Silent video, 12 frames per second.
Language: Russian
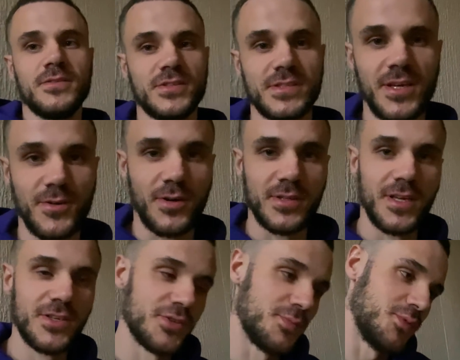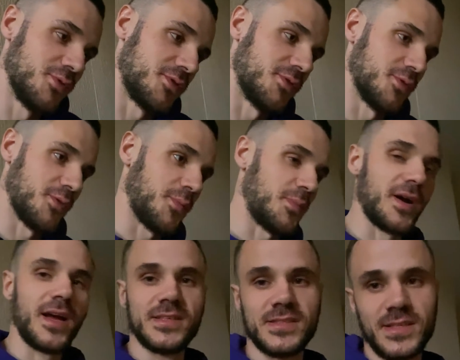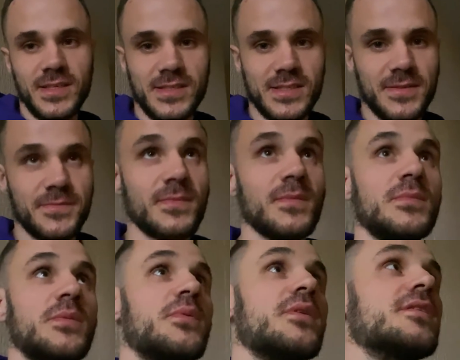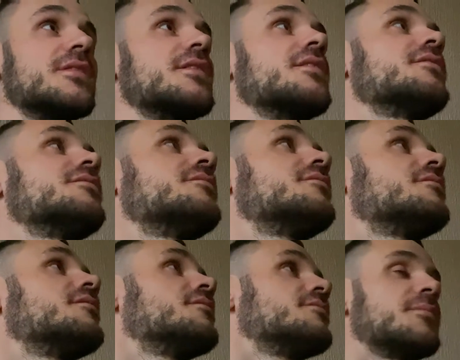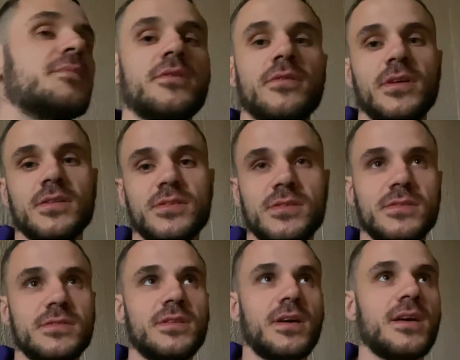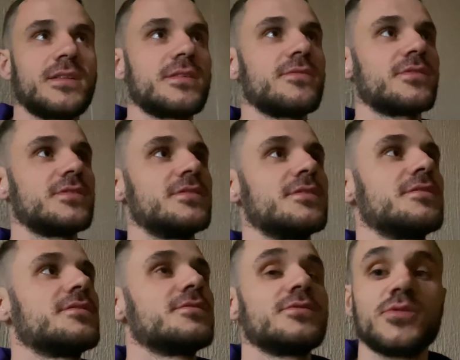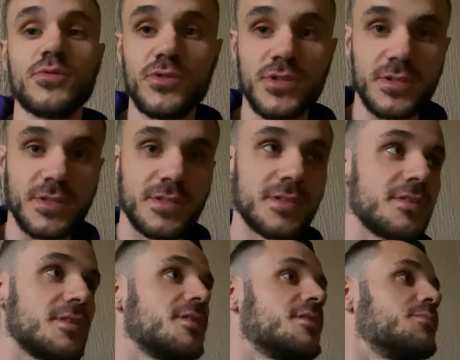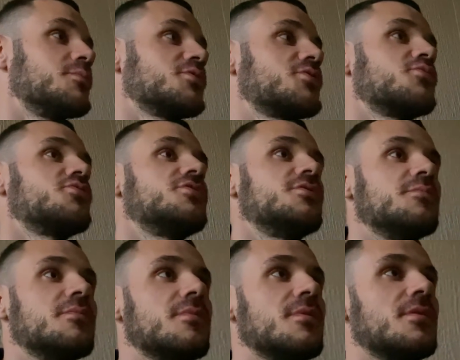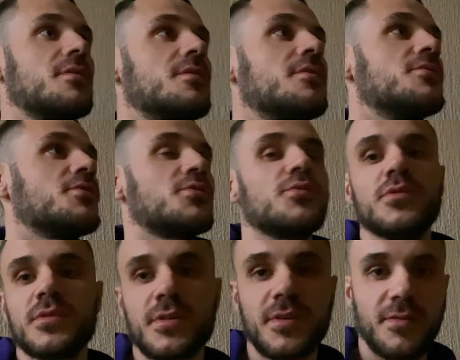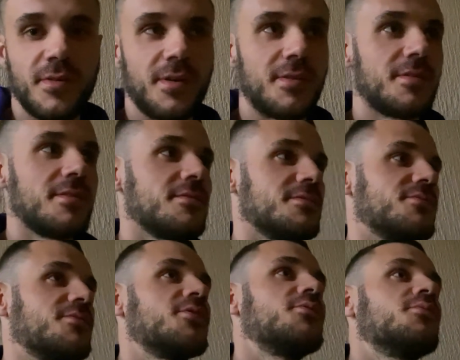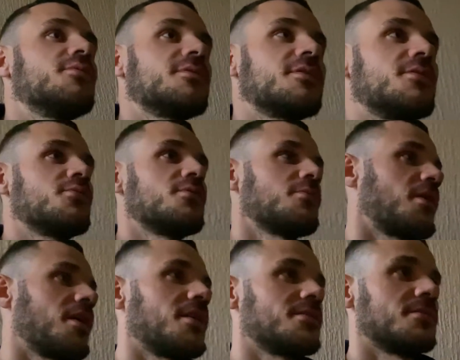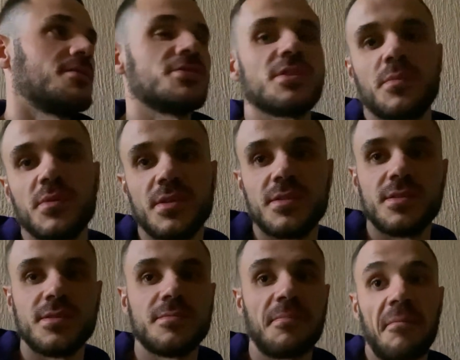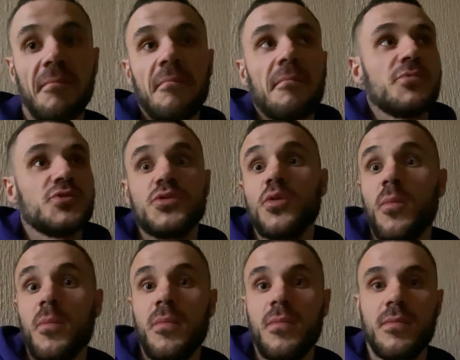Не знаю, как дальше будет, но пока интересно. Мы приехали, нам говорят, такая-то квартира, стучитесь. Мы стучим, никто не открывает. Звоним, она ну там какая-то должна подойти. Ждем.